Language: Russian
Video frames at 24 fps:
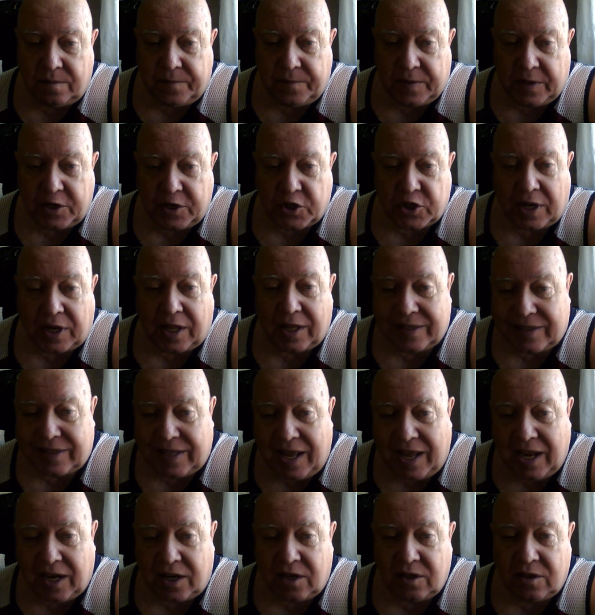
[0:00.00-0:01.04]
Решал
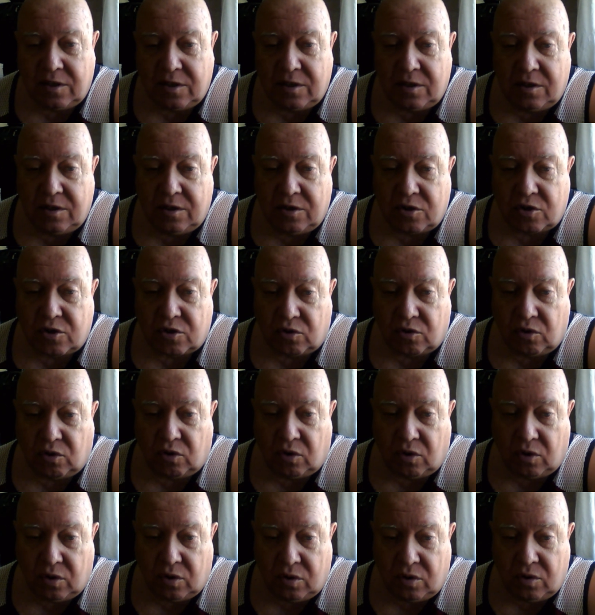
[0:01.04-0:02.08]
так,
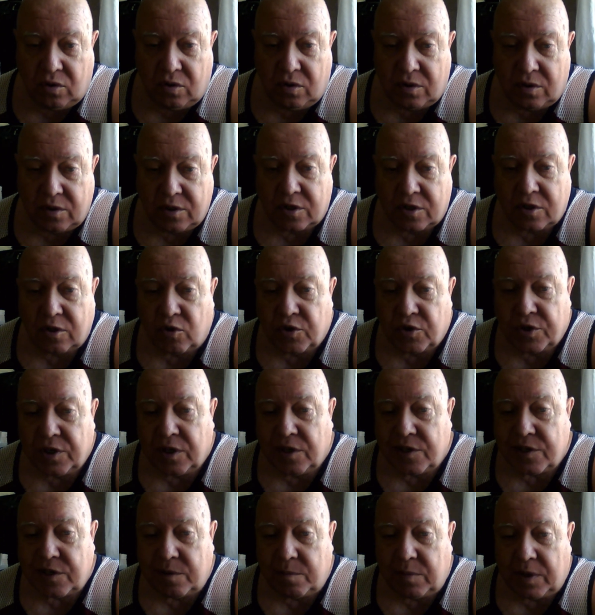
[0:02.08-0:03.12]
что
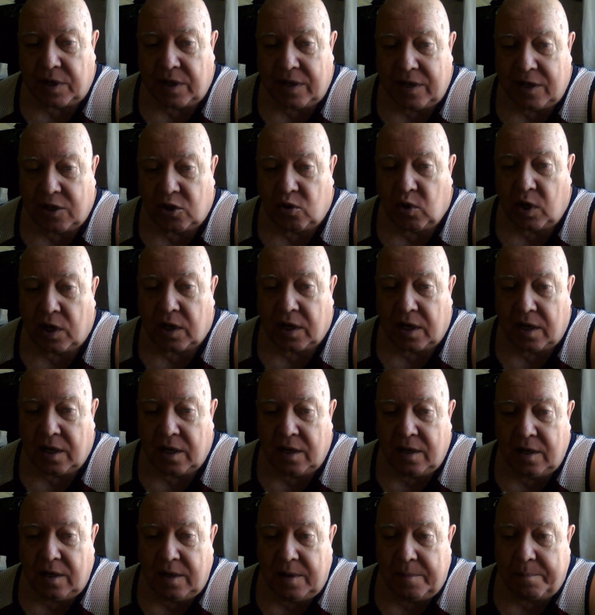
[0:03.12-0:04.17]
заслужил себе не только
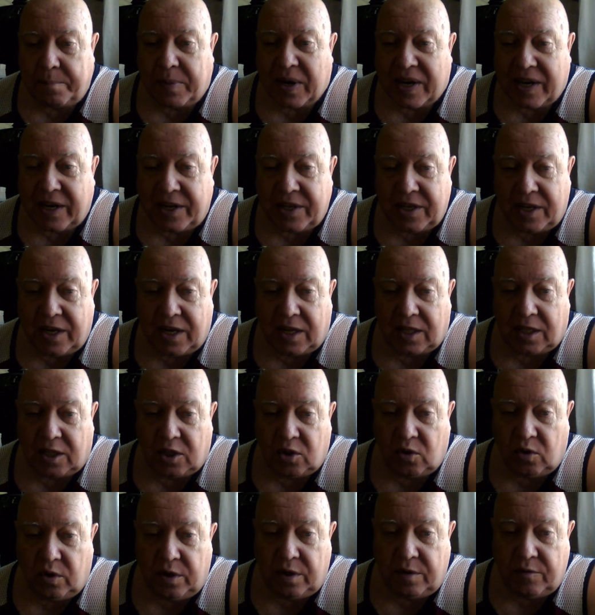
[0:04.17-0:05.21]
погоняло,
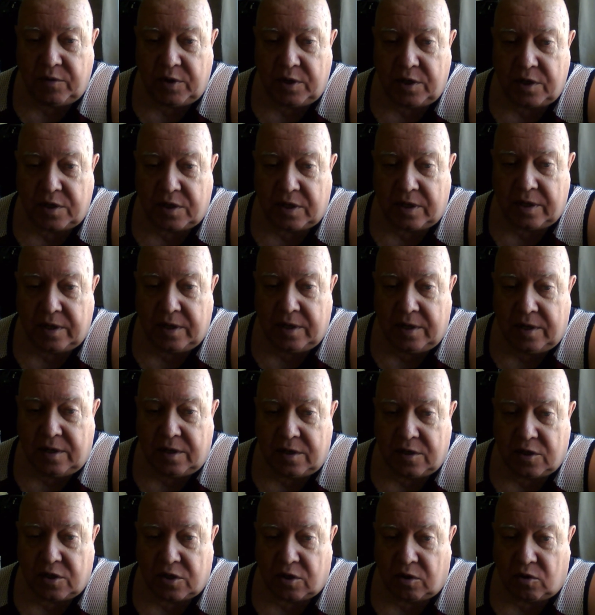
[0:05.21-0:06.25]
но и, видите,
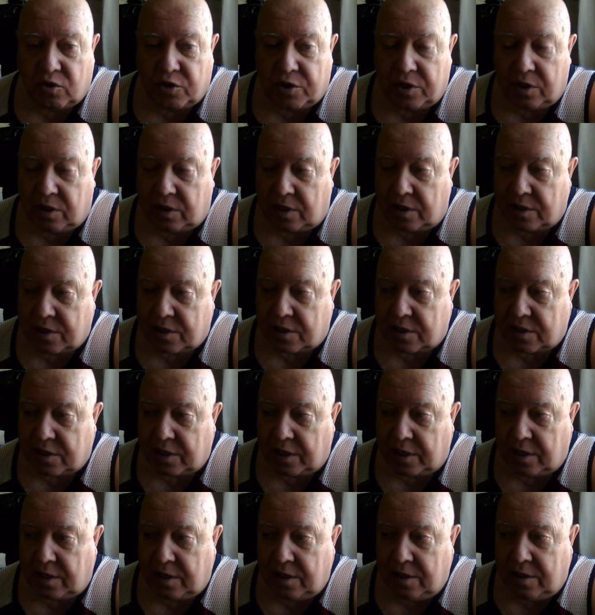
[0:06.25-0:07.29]
заслужил, так
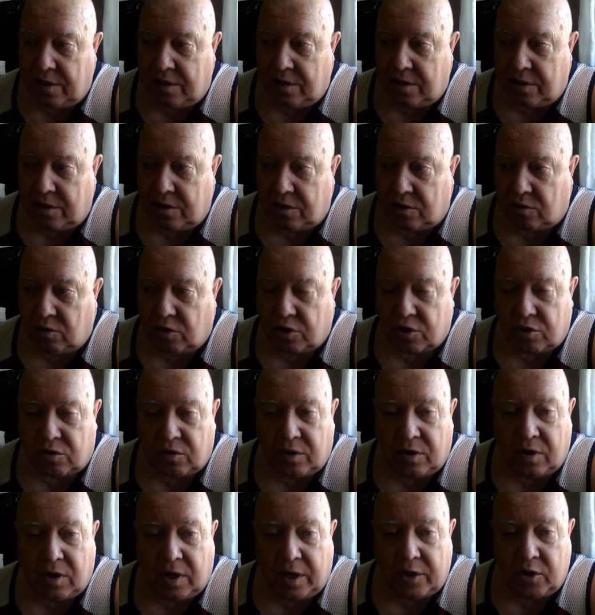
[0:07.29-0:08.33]
сказать, то,
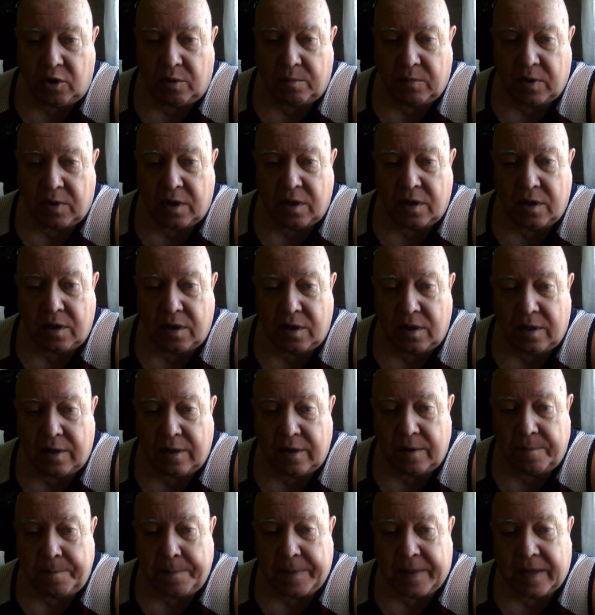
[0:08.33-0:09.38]
что о нем
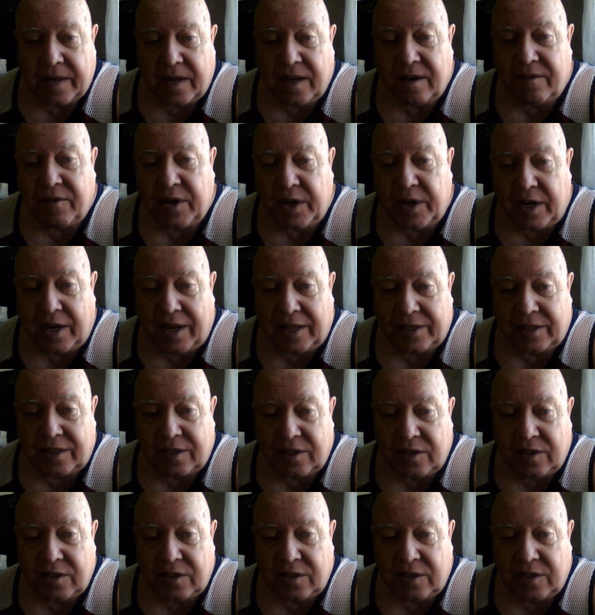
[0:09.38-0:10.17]
э, говорят,